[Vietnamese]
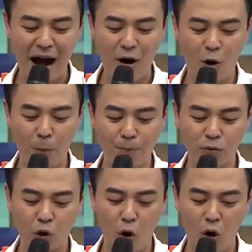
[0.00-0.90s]
3 hộp
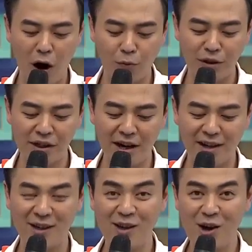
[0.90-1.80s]
tố ngọc
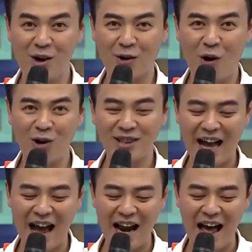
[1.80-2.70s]
nương có
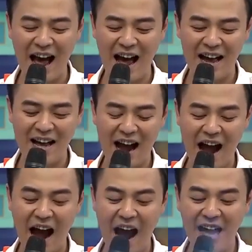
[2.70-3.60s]
giá là
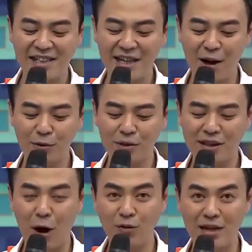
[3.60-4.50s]

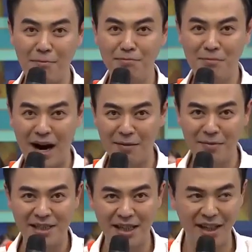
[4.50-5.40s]

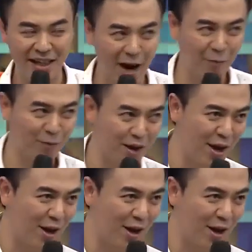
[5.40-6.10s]
2.679.000 đồng.